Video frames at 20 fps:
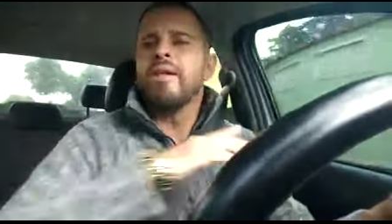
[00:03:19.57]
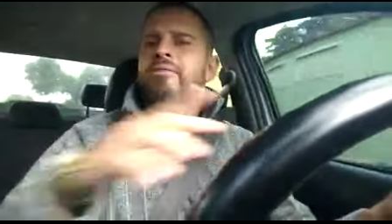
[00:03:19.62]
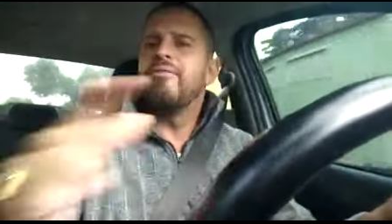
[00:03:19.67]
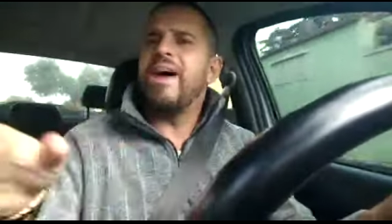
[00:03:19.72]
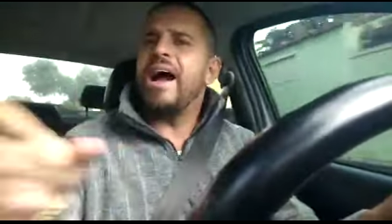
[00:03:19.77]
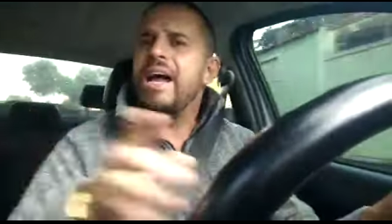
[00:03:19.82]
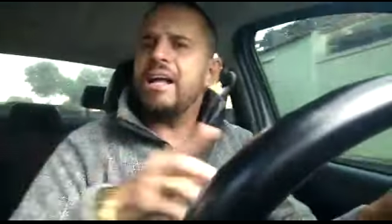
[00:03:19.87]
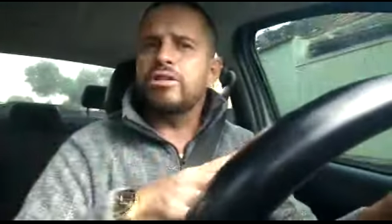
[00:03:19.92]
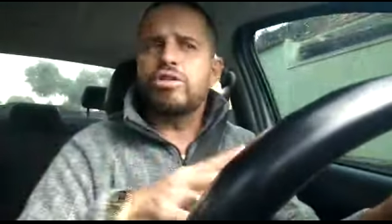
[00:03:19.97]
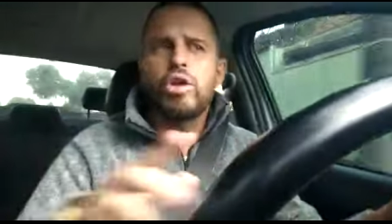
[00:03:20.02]

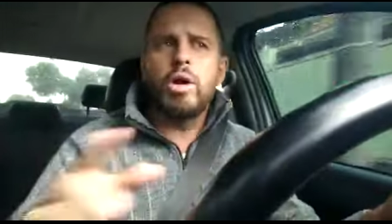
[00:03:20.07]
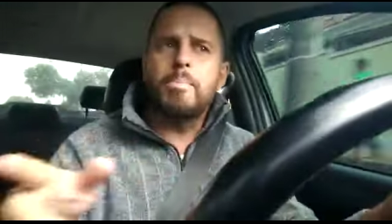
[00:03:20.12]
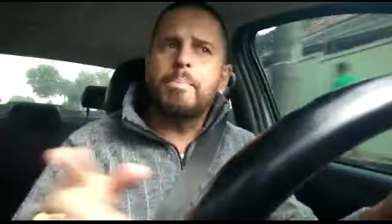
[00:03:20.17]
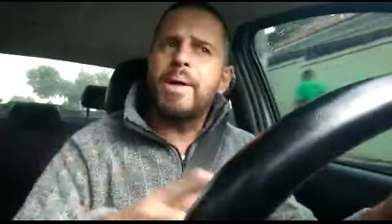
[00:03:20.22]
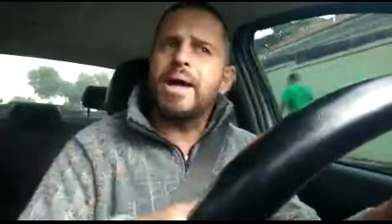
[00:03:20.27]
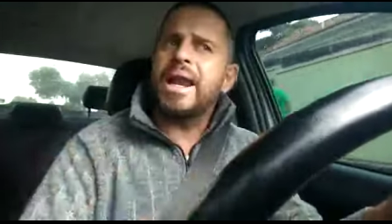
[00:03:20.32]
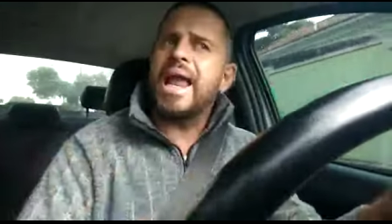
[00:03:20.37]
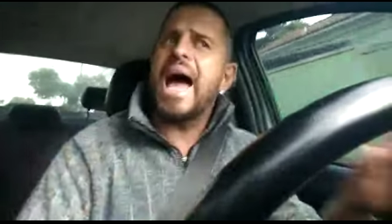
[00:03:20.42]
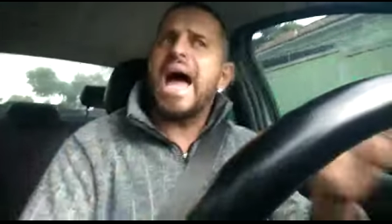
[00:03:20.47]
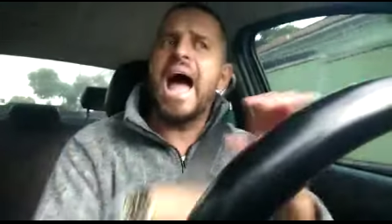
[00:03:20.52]
Vai
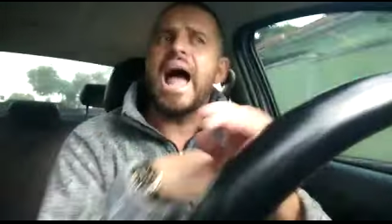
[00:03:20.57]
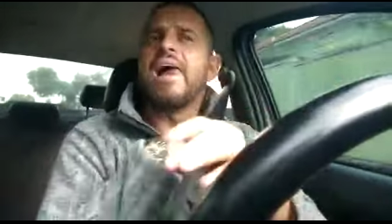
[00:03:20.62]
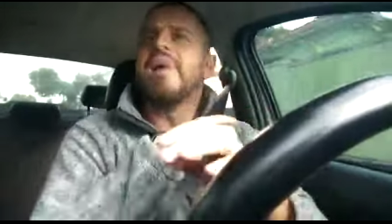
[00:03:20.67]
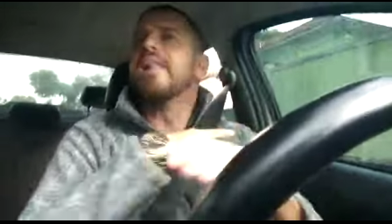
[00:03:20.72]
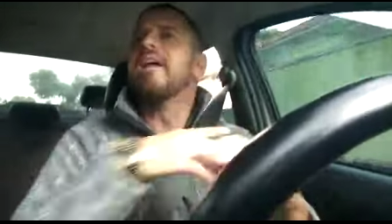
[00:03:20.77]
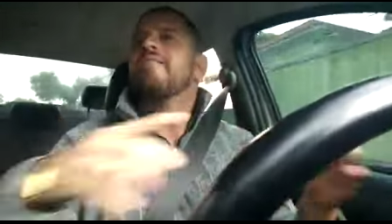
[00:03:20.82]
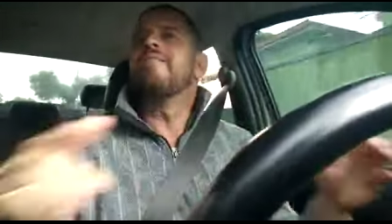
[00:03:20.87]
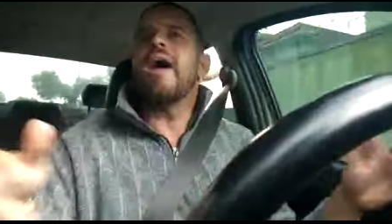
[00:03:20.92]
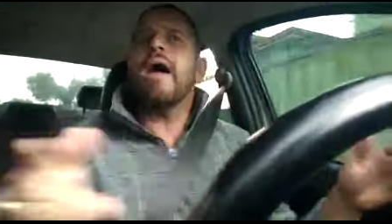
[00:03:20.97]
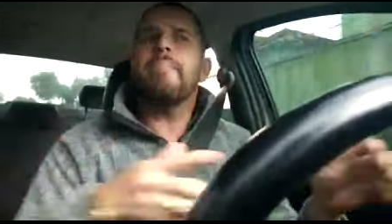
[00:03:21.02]
atropelar,
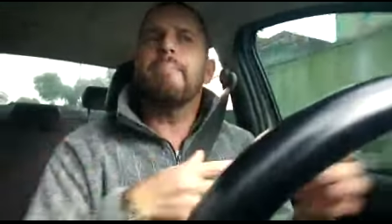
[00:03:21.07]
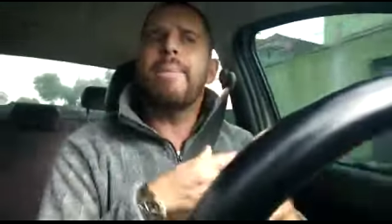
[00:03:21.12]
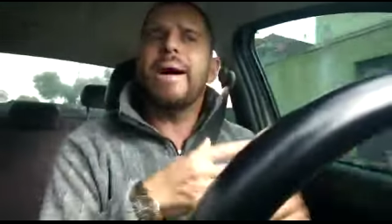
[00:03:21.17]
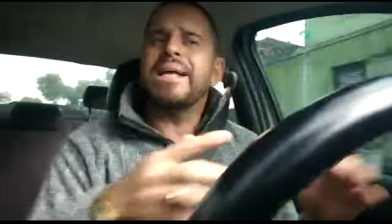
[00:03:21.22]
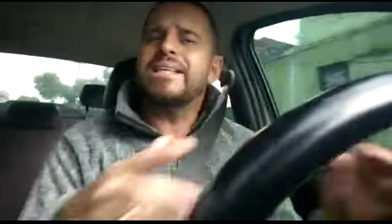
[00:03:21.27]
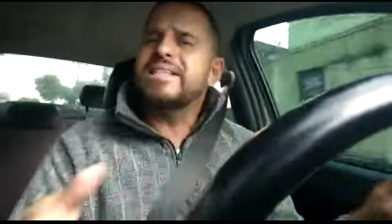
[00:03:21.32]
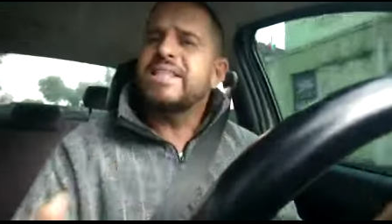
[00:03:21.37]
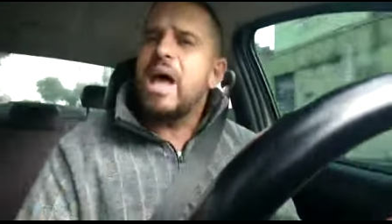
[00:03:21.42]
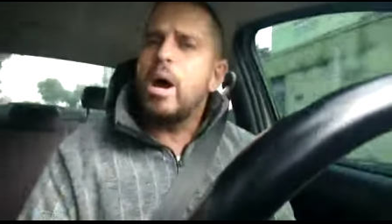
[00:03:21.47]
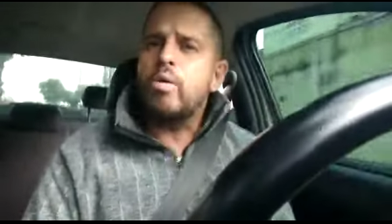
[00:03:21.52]
vai
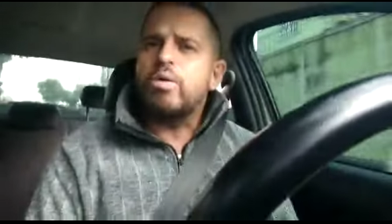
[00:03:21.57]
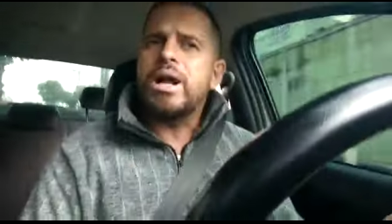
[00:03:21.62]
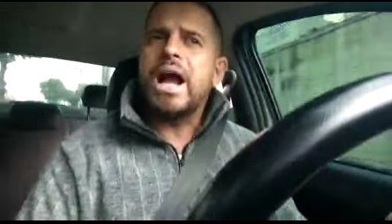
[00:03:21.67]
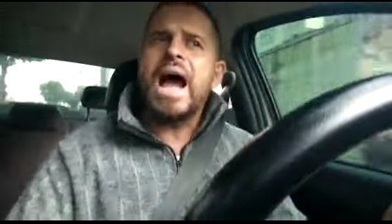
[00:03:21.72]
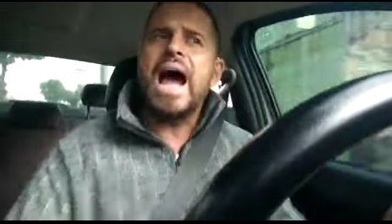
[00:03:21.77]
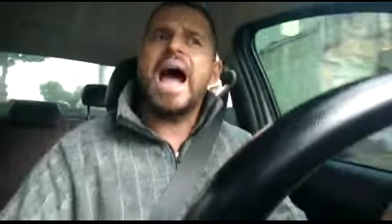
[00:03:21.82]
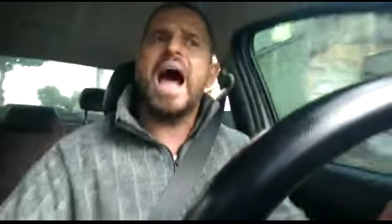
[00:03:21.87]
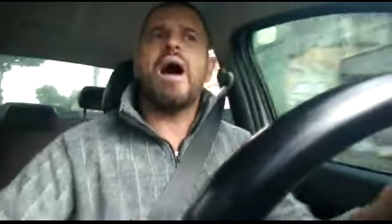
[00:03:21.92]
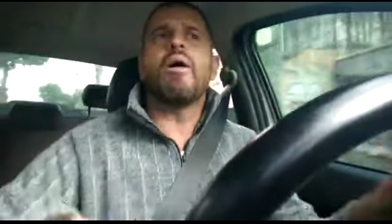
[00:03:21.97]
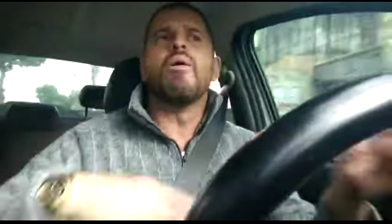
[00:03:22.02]
passar o
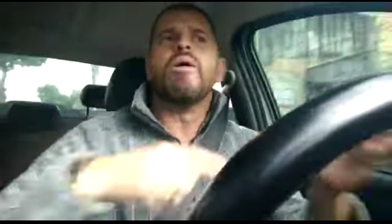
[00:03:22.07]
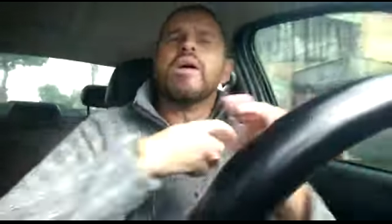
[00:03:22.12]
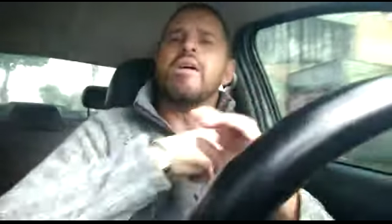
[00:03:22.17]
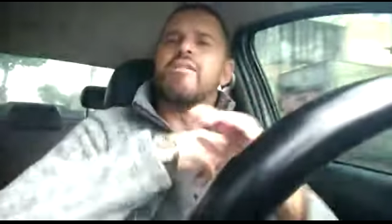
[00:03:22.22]
carro,